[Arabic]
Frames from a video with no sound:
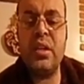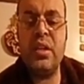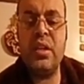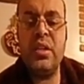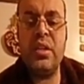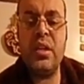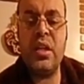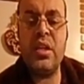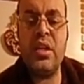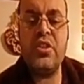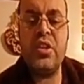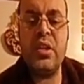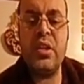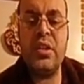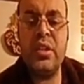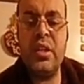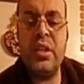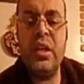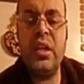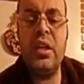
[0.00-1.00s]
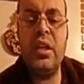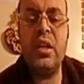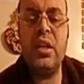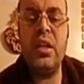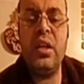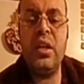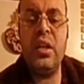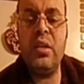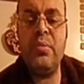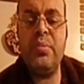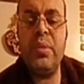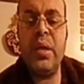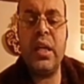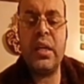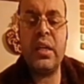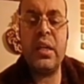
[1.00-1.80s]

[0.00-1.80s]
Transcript: 11 جنيه للعلبة